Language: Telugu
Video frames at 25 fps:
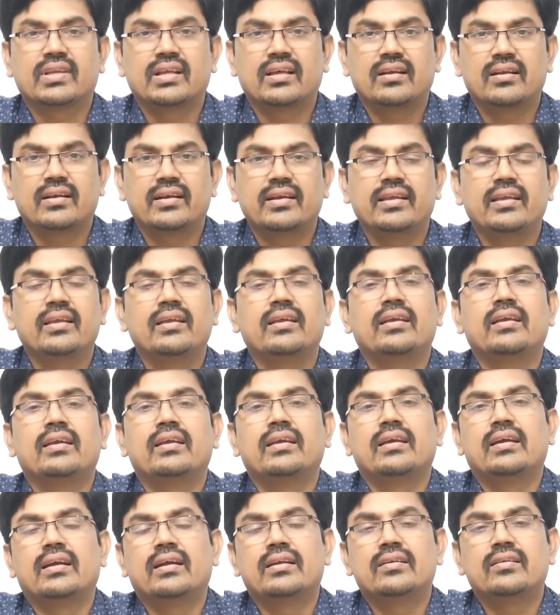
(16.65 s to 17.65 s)
ఆల్రెడీ
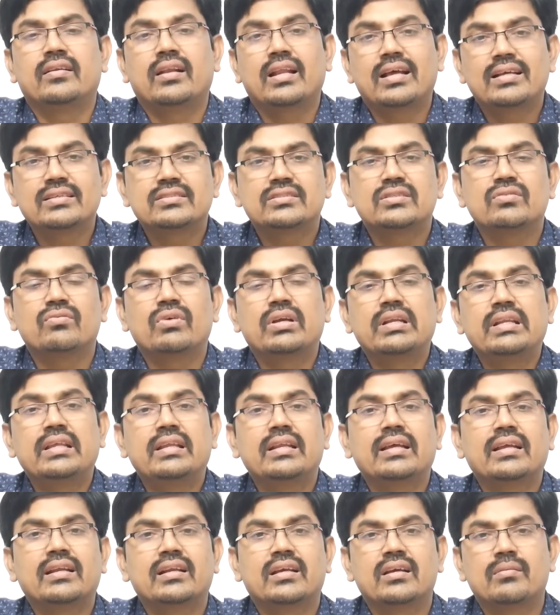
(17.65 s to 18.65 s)
అండ్ లాస్ట్ వన్
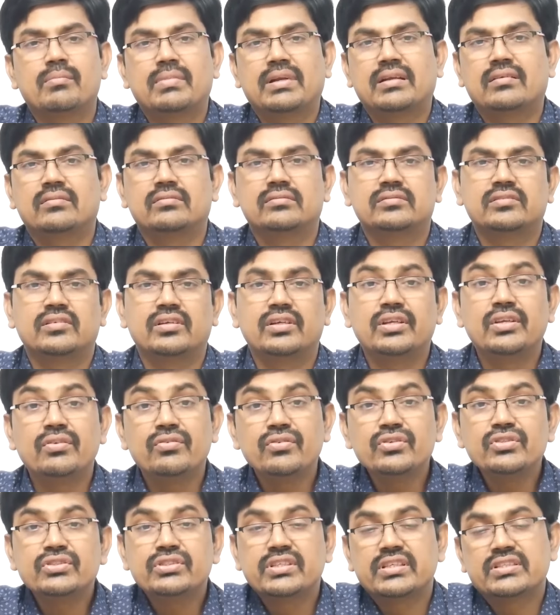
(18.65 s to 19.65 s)
ఇయర్ కనుక మనం
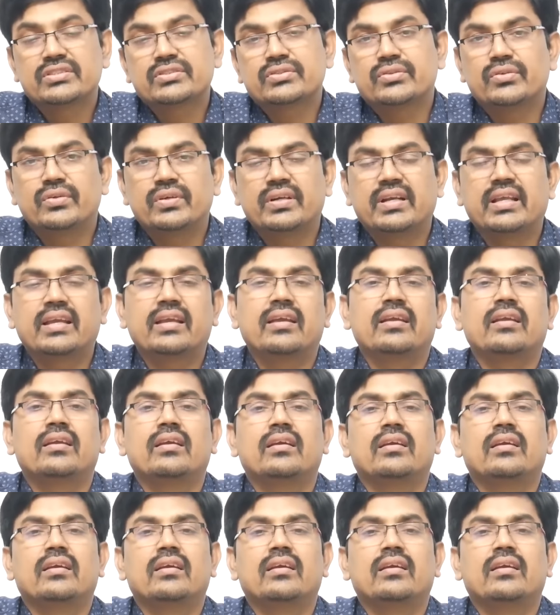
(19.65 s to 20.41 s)
రివ్యూ చేసుకుంటే